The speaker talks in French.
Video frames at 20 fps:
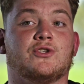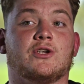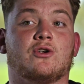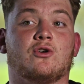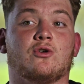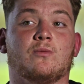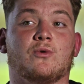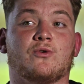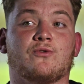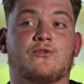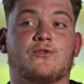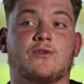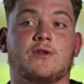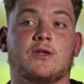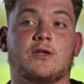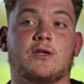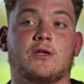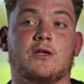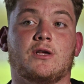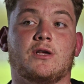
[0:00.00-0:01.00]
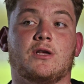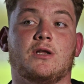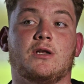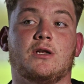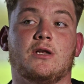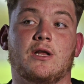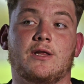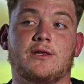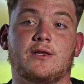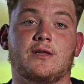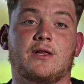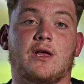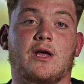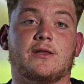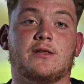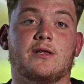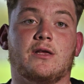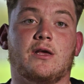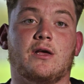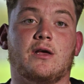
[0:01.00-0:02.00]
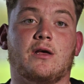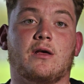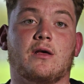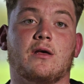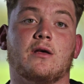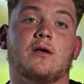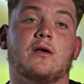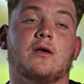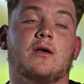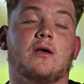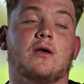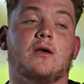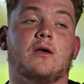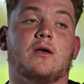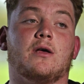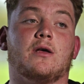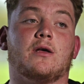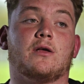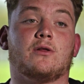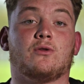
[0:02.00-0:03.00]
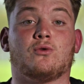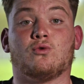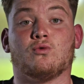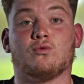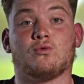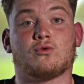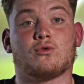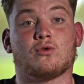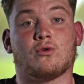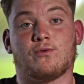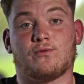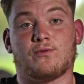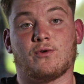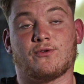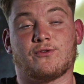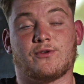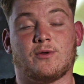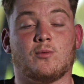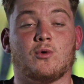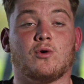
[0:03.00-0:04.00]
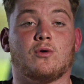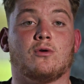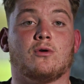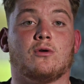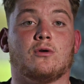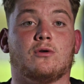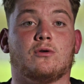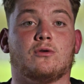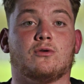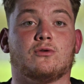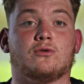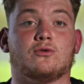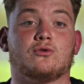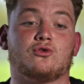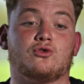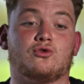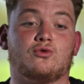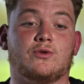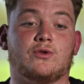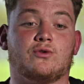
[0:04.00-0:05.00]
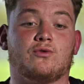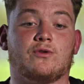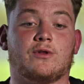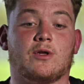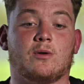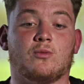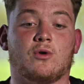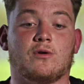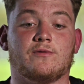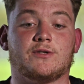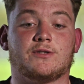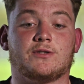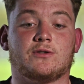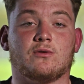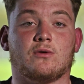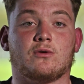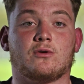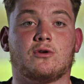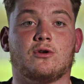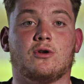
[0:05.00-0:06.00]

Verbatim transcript: J'ai commencé l'année dernière donc euh, forcément, euh, je suis totalement investi dans le